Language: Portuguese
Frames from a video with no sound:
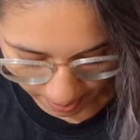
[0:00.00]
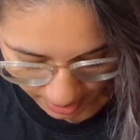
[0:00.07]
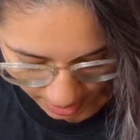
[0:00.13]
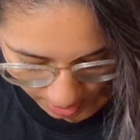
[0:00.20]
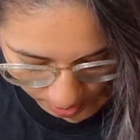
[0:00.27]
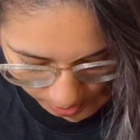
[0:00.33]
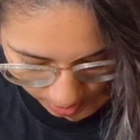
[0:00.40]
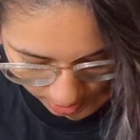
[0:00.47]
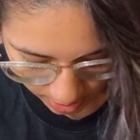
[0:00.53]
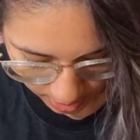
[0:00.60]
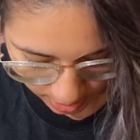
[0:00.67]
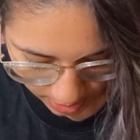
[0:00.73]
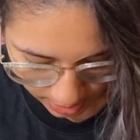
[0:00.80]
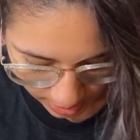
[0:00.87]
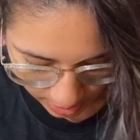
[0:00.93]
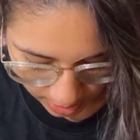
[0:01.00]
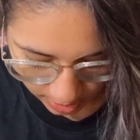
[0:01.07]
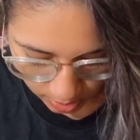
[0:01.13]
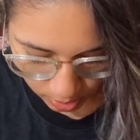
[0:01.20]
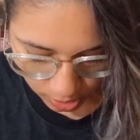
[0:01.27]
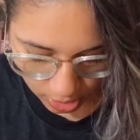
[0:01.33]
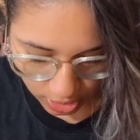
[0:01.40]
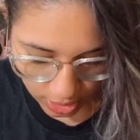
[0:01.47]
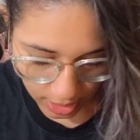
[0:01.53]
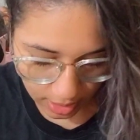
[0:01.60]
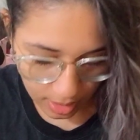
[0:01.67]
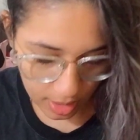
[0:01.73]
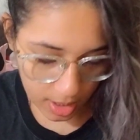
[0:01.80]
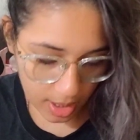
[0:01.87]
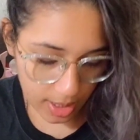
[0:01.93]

Milk e na Sushi